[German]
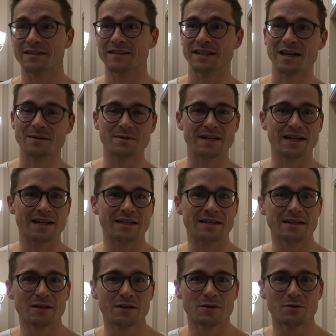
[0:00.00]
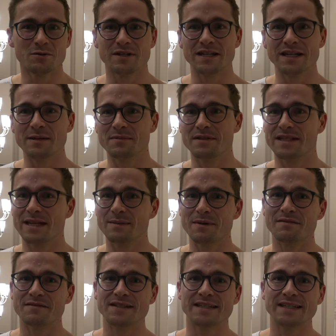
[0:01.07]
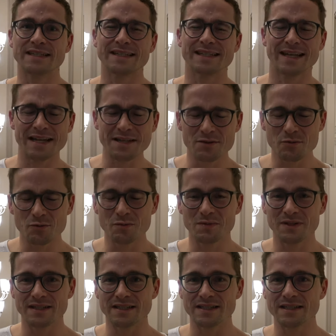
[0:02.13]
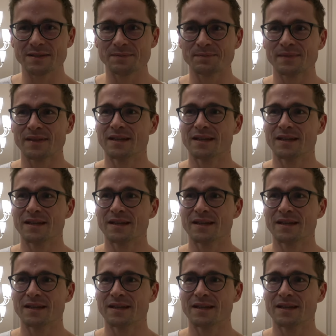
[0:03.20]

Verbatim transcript: Ich habe ein Unternehmensthema, was nicht ganz so üblich ist